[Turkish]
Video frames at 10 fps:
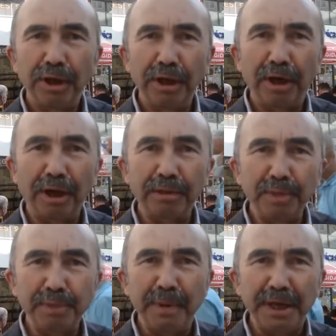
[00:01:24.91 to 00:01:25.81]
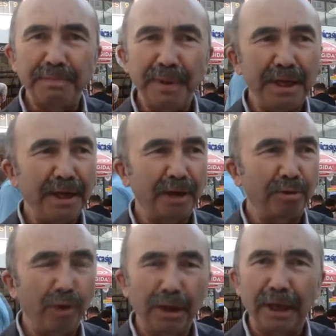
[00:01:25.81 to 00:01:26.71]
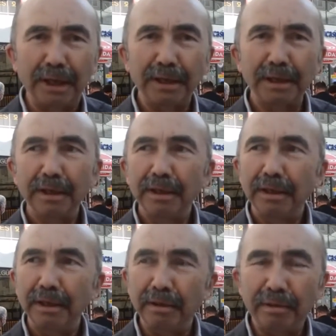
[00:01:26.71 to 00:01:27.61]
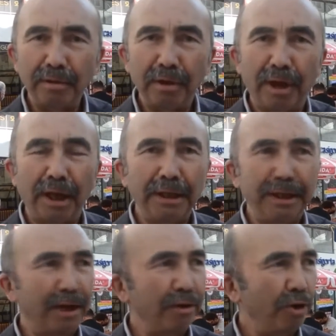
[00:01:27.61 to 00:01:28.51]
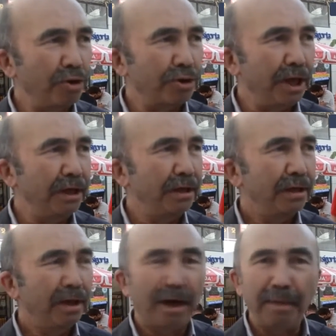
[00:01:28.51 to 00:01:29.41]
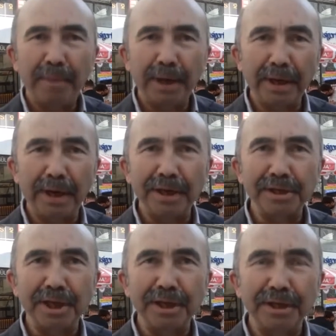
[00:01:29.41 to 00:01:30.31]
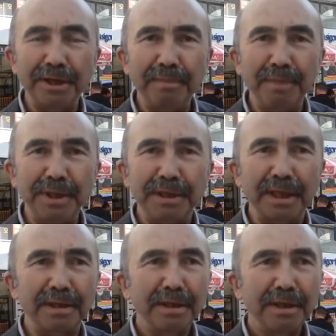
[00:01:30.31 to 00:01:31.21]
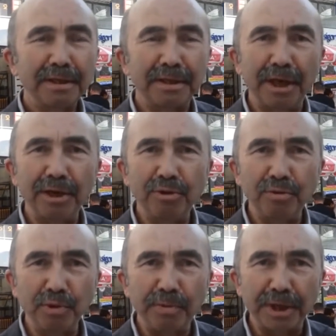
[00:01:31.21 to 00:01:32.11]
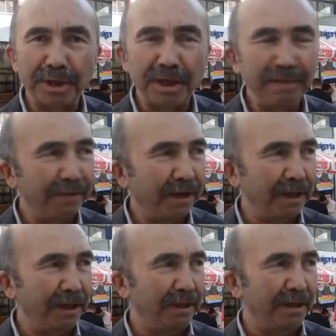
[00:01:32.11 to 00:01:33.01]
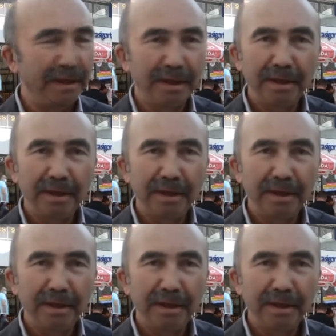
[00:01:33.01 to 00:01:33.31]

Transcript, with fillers: E, ee, 65 milyar dolar alınan göçten para harcandığını bizzat Sayın Cumhurbaşkanı ifade etti.